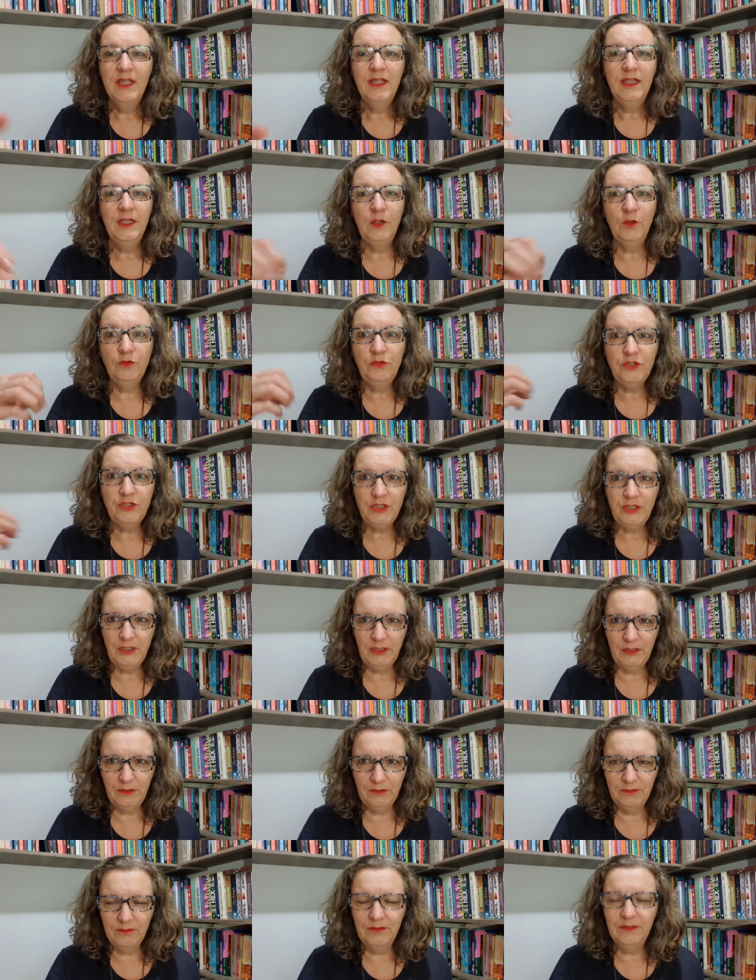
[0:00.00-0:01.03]
eu
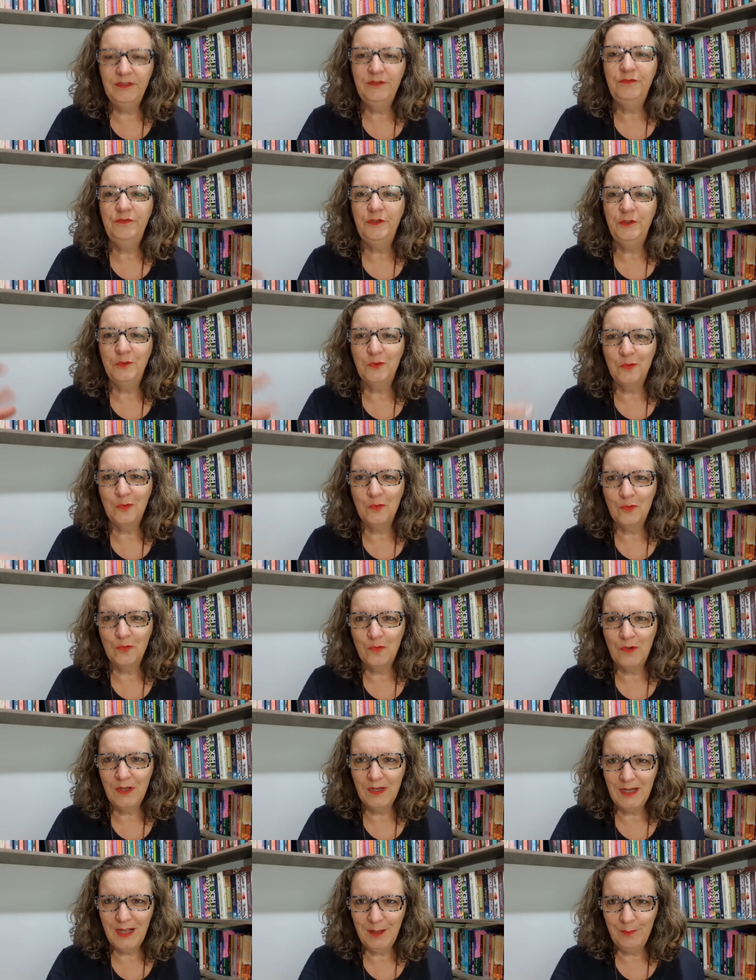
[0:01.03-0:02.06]
tiro e fico com
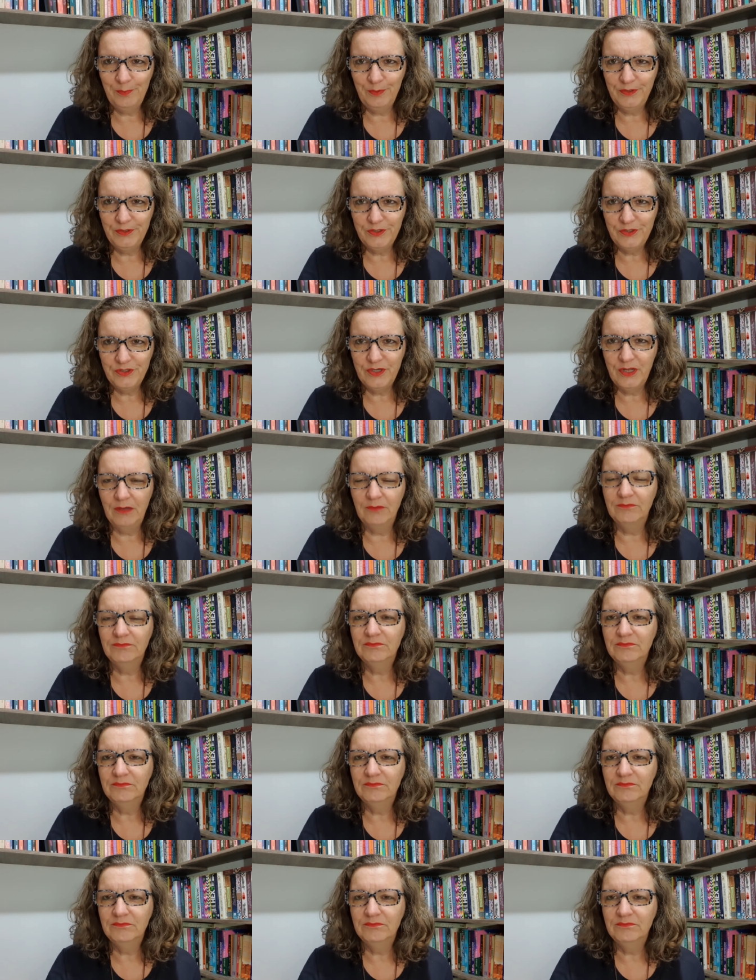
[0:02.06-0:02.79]
a capa original.